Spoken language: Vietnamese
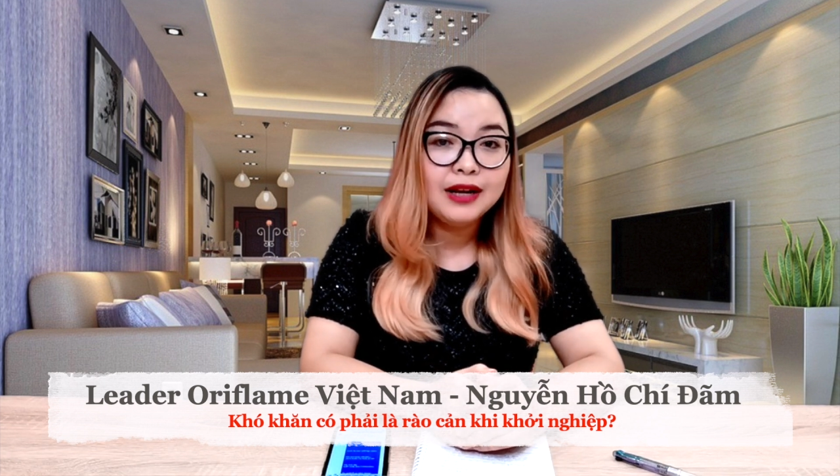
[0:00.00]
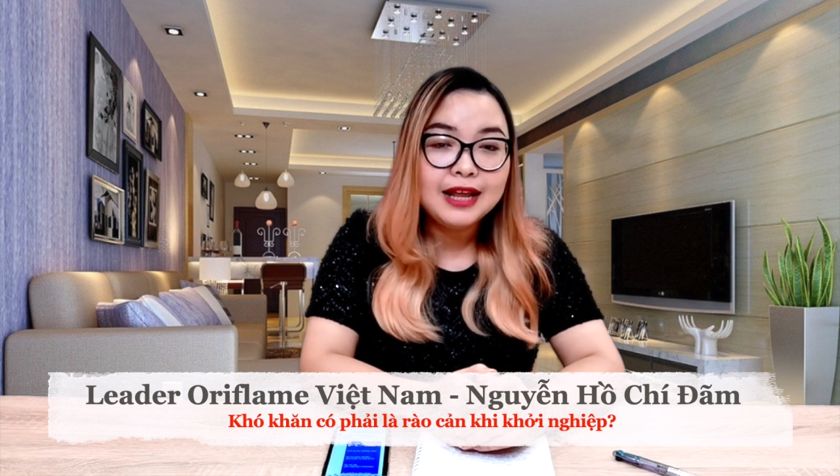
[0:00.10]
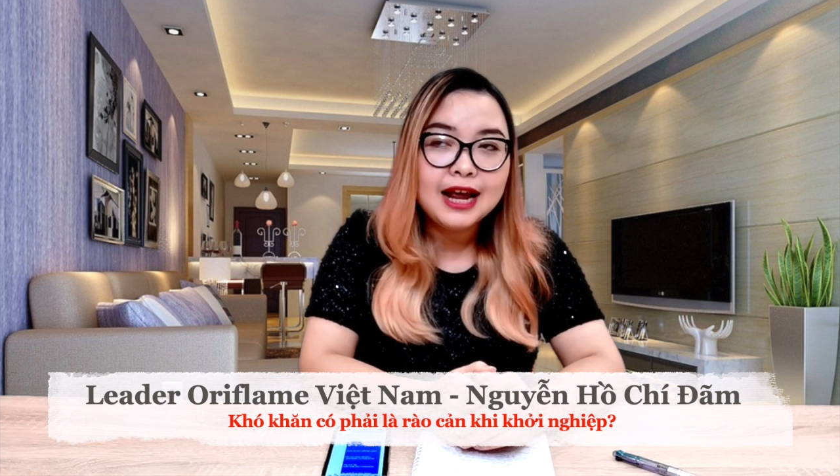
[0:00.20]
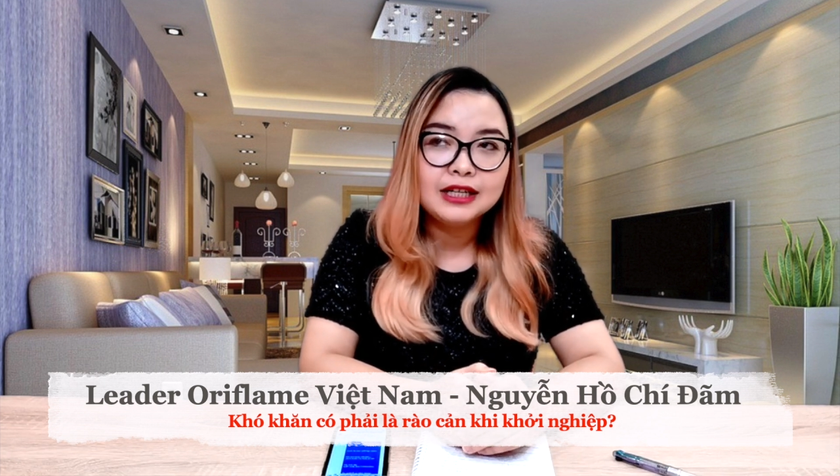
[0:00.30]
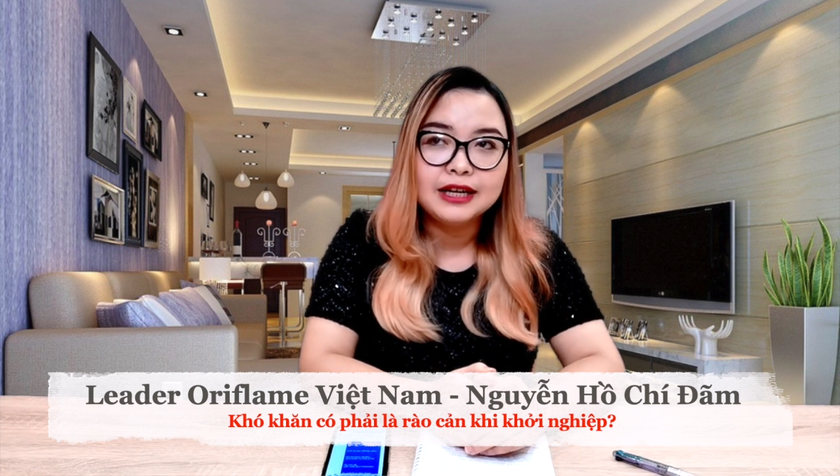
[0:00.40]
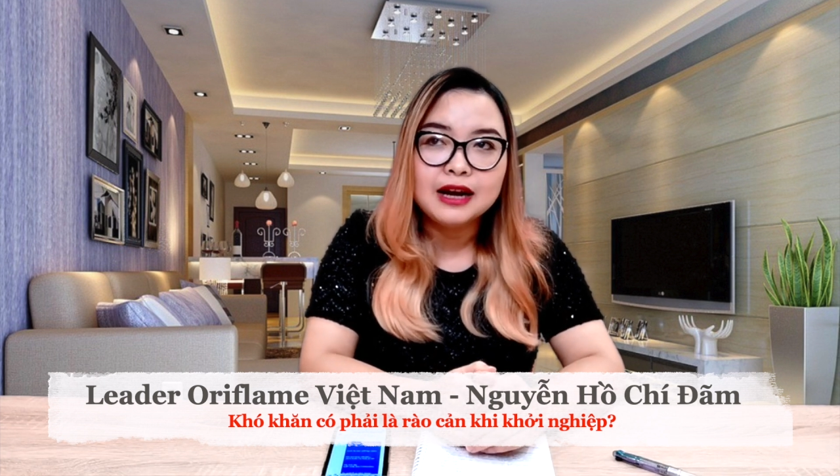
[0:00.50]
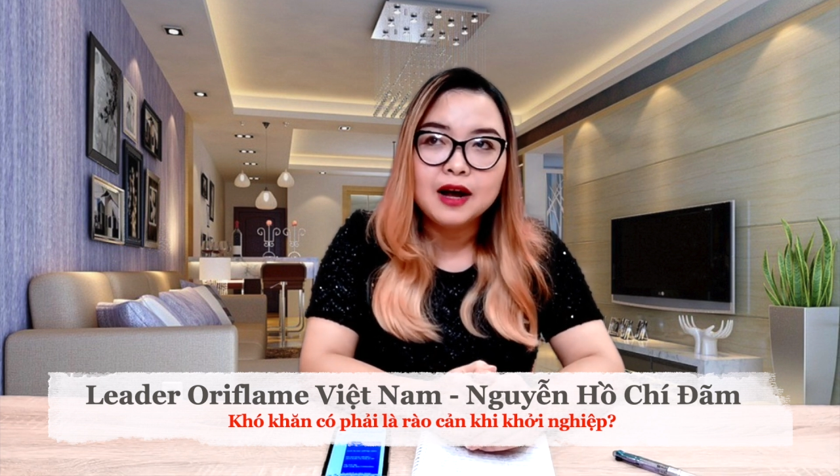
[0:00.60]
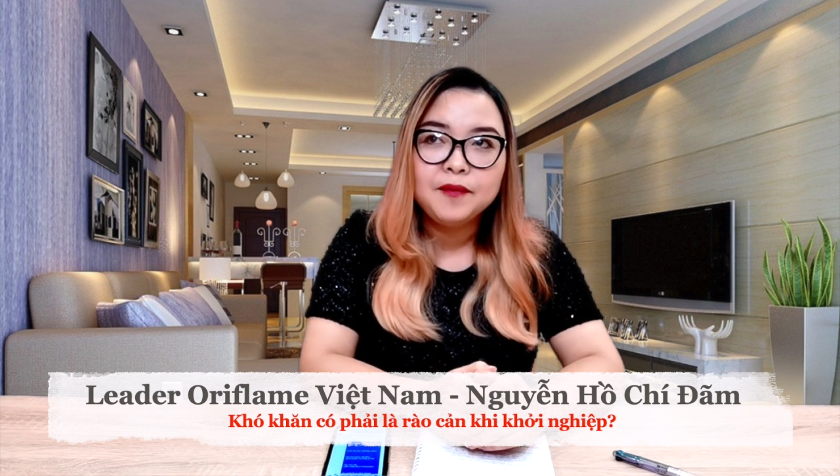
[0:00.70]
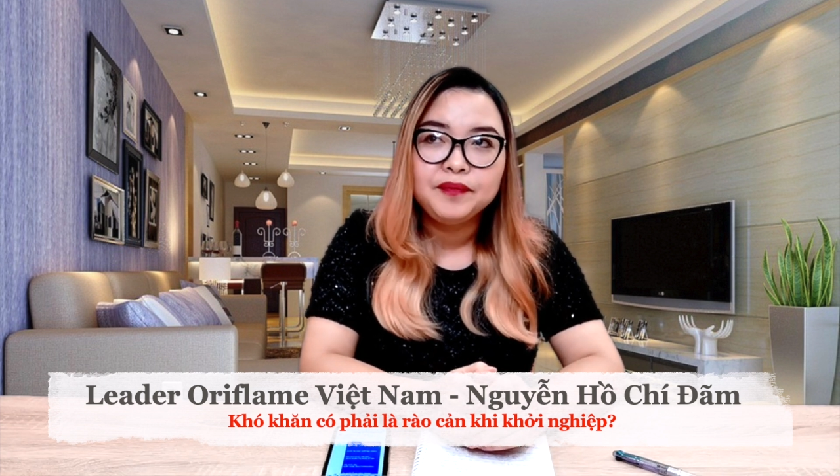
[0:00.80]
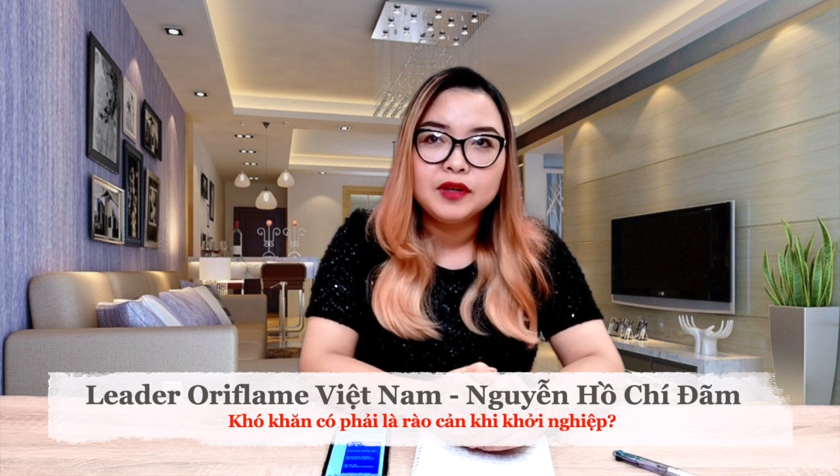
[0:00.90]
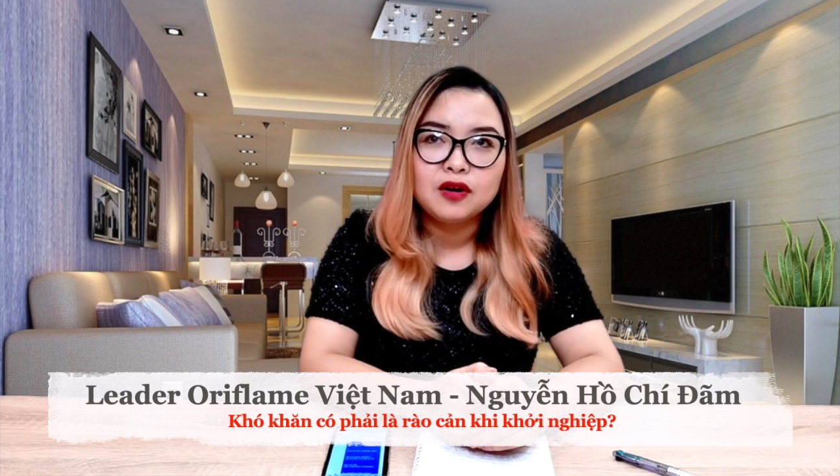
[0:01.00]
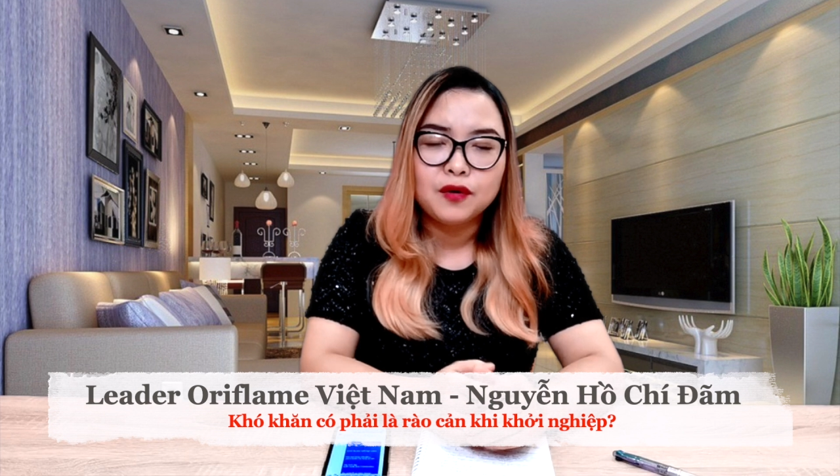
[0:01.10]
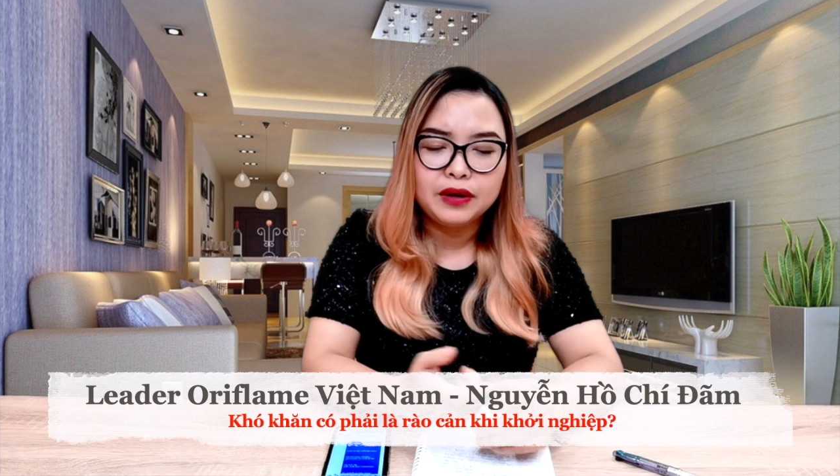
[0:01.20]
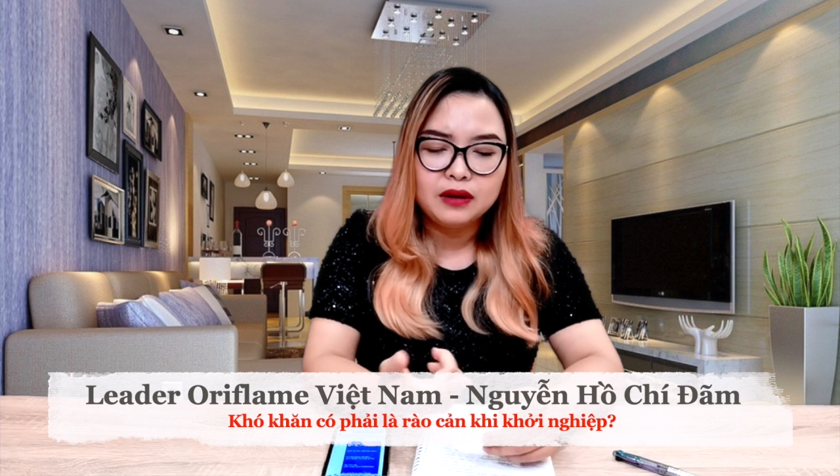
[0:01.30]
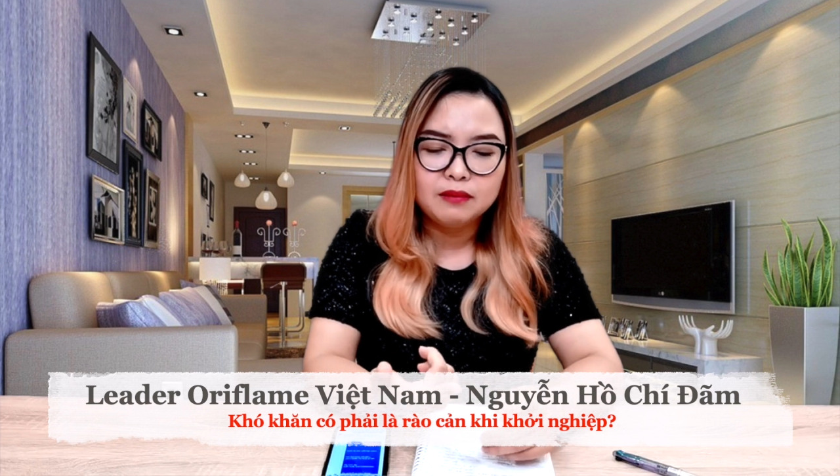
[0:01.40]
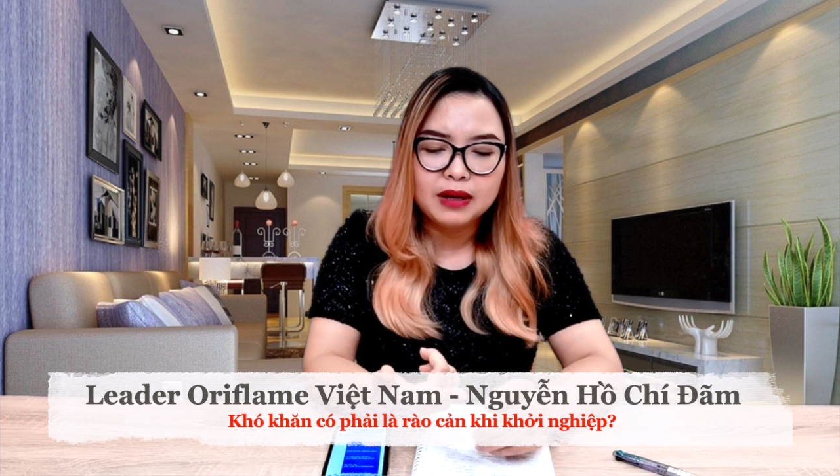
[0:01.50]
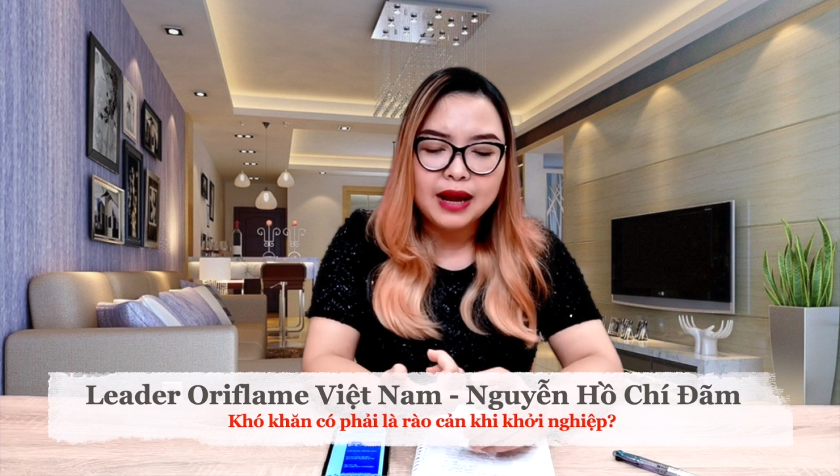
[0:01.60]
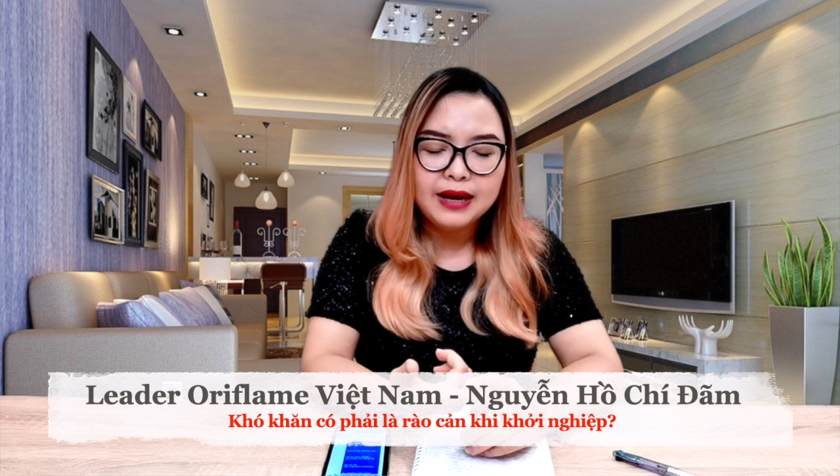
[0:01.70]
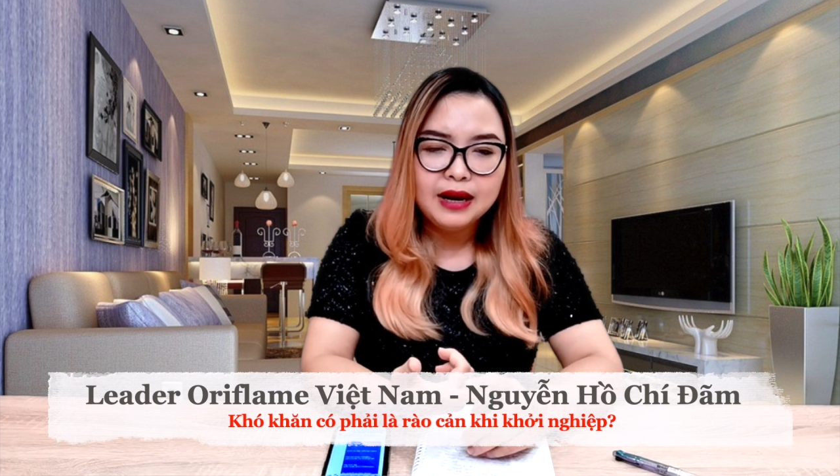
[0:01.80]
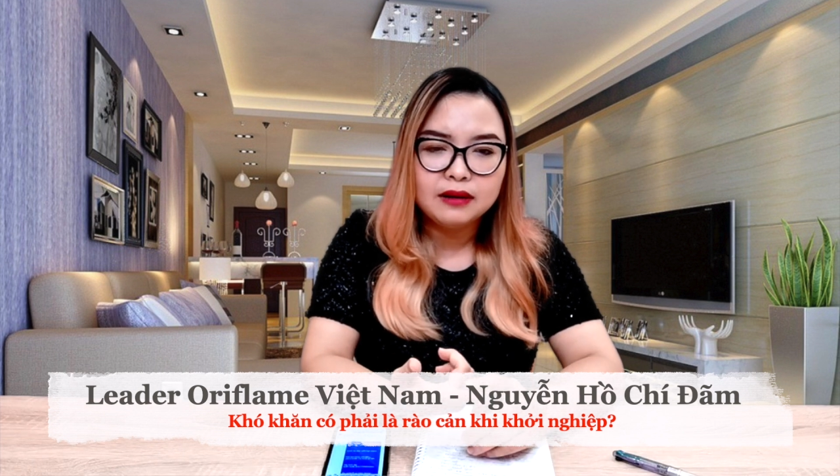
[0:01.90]
cái giá trị đó rồi uh, mình
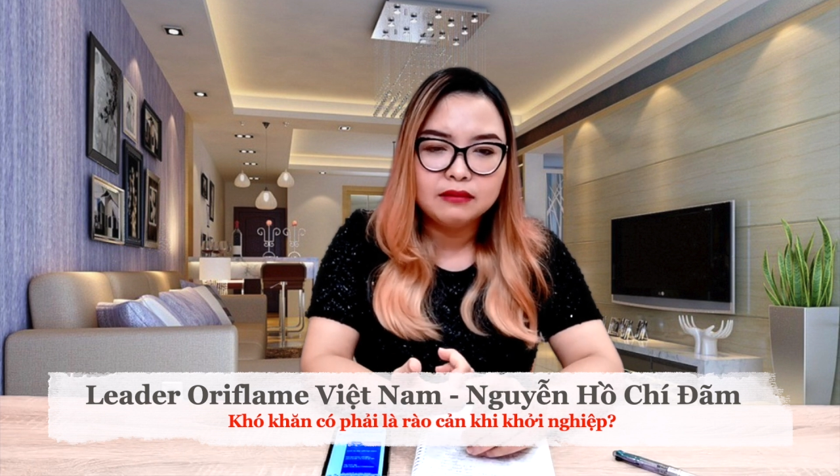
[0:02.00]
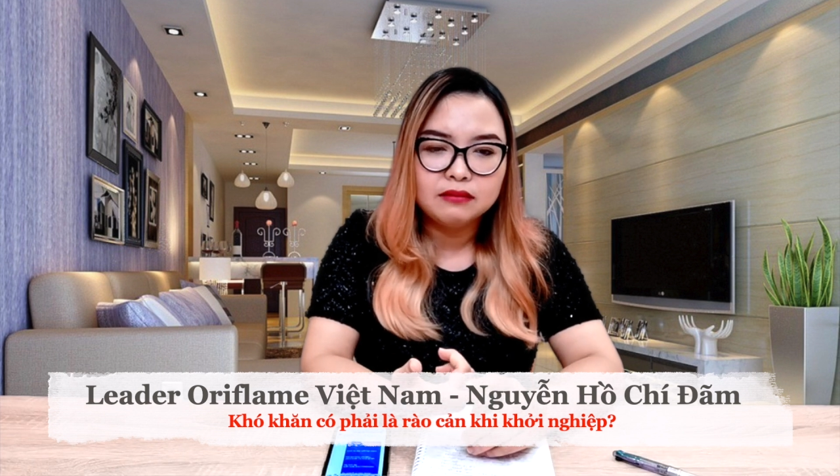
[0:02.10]
thấy là